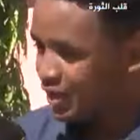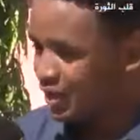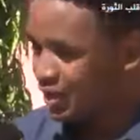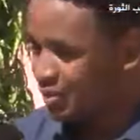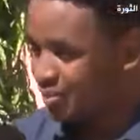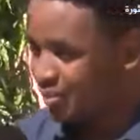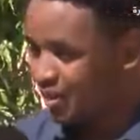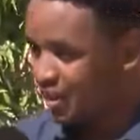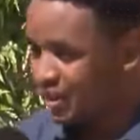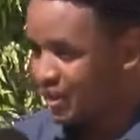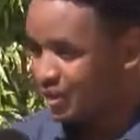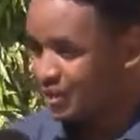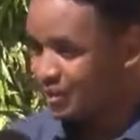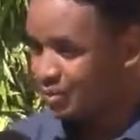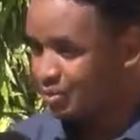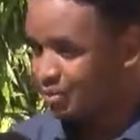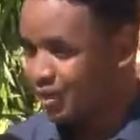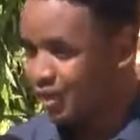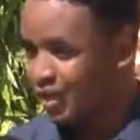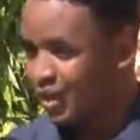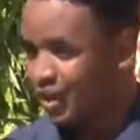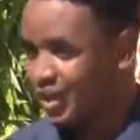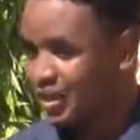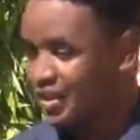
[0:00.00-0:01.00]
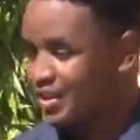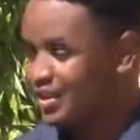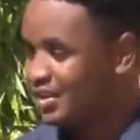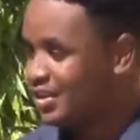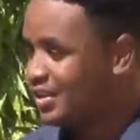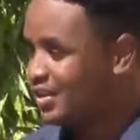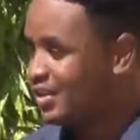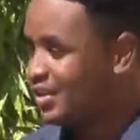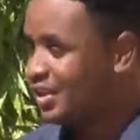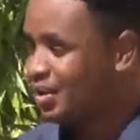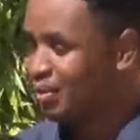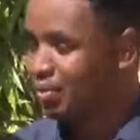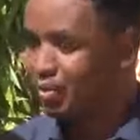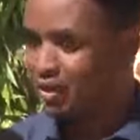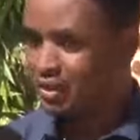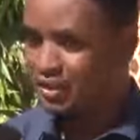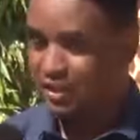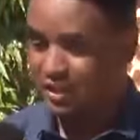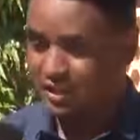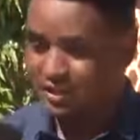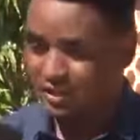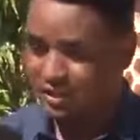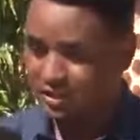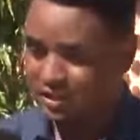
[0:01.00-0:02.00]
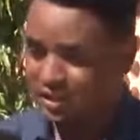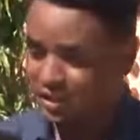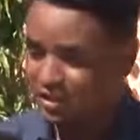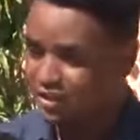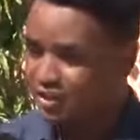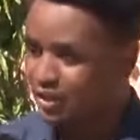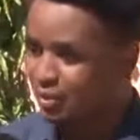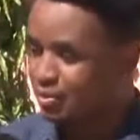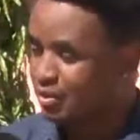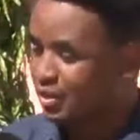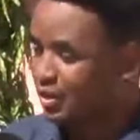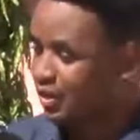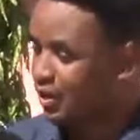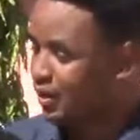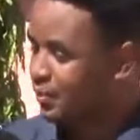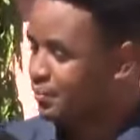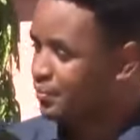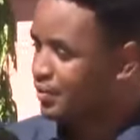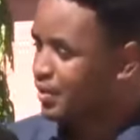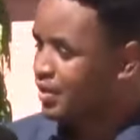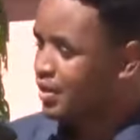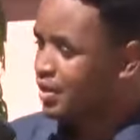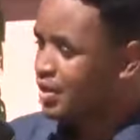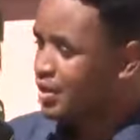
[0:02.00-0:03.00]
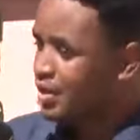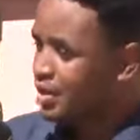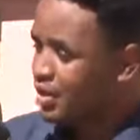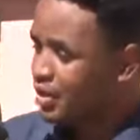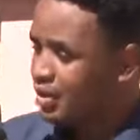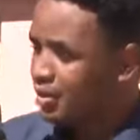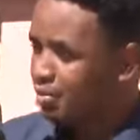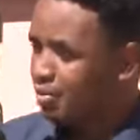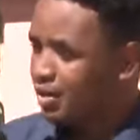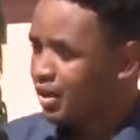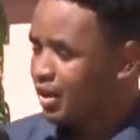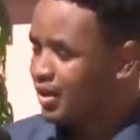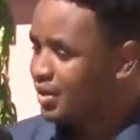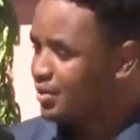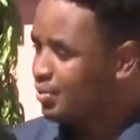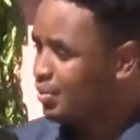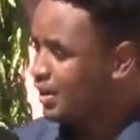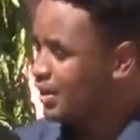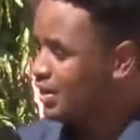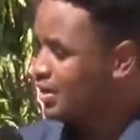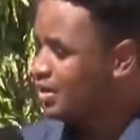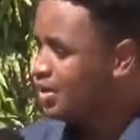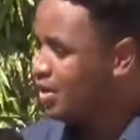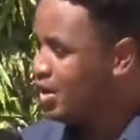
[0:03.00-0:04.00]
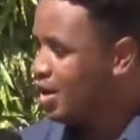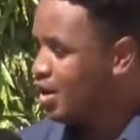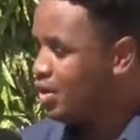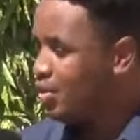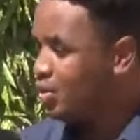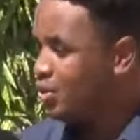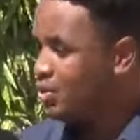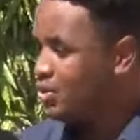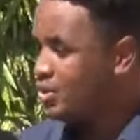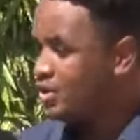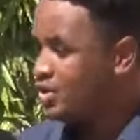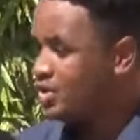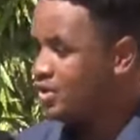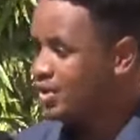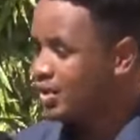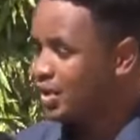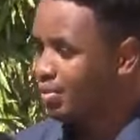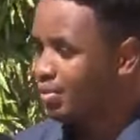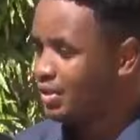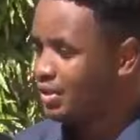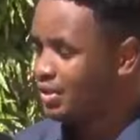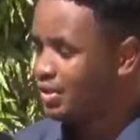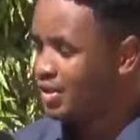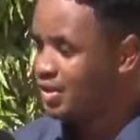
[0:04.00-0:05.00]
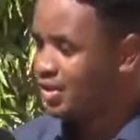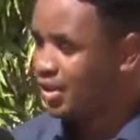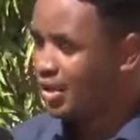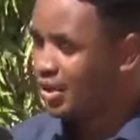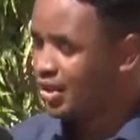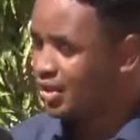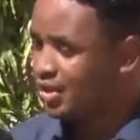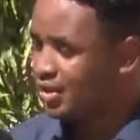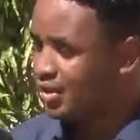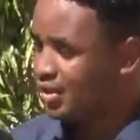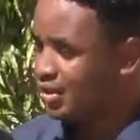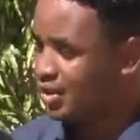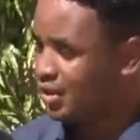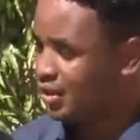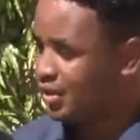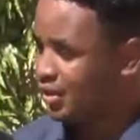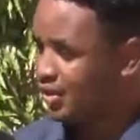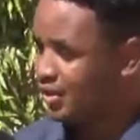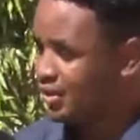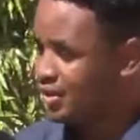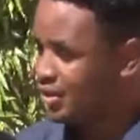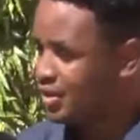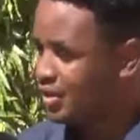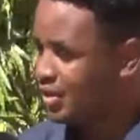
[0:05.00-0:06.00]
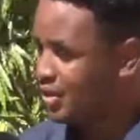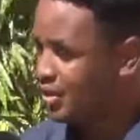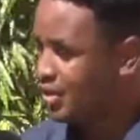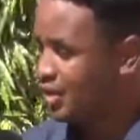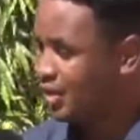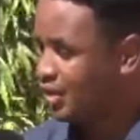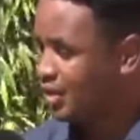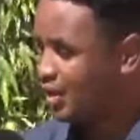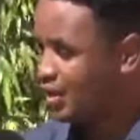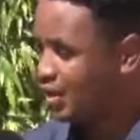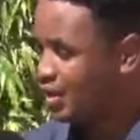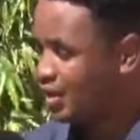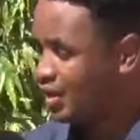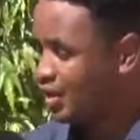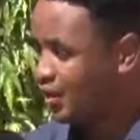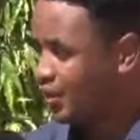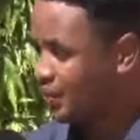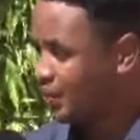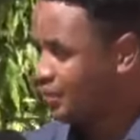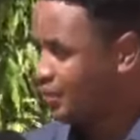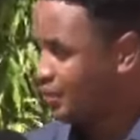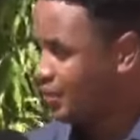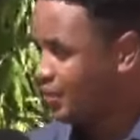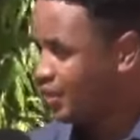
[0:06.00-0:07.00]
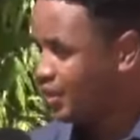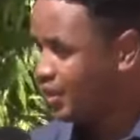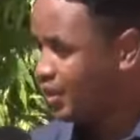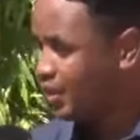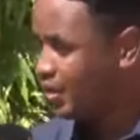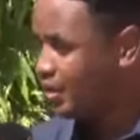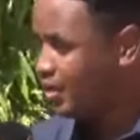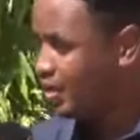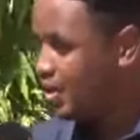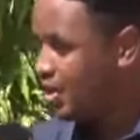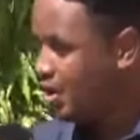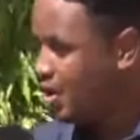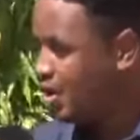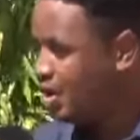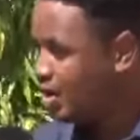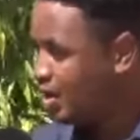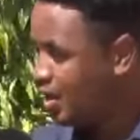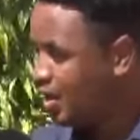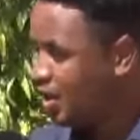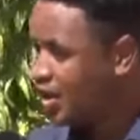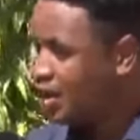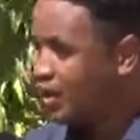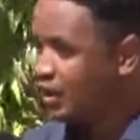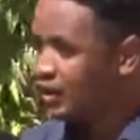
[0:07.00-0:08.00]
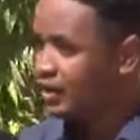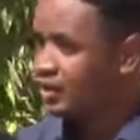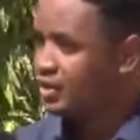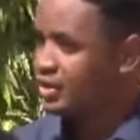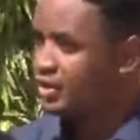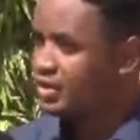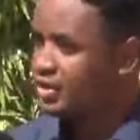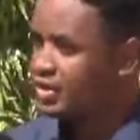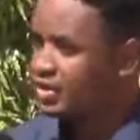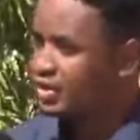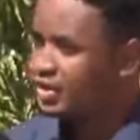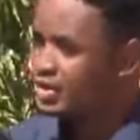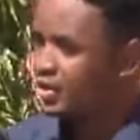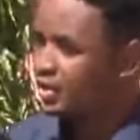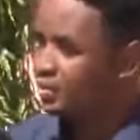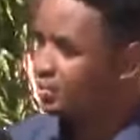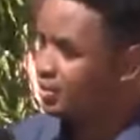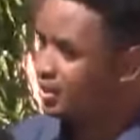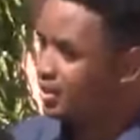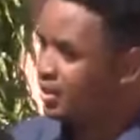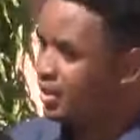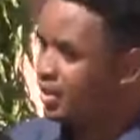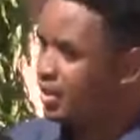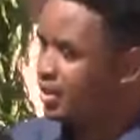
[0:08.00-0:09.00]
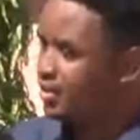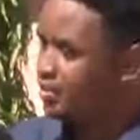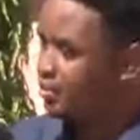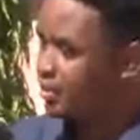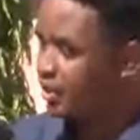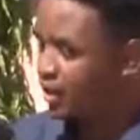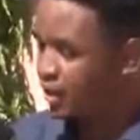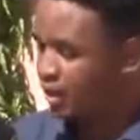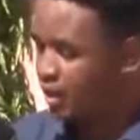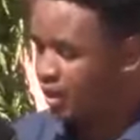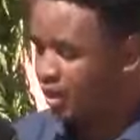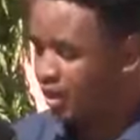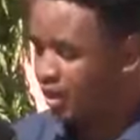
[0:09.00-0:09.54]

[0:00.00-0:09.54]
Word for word: ابراهيم على هذه الكلمات الجميله ابراهيم خلينا ناخذ كمدخل ل آه، انطلاقة حقيقيه يمكن كانت من خلال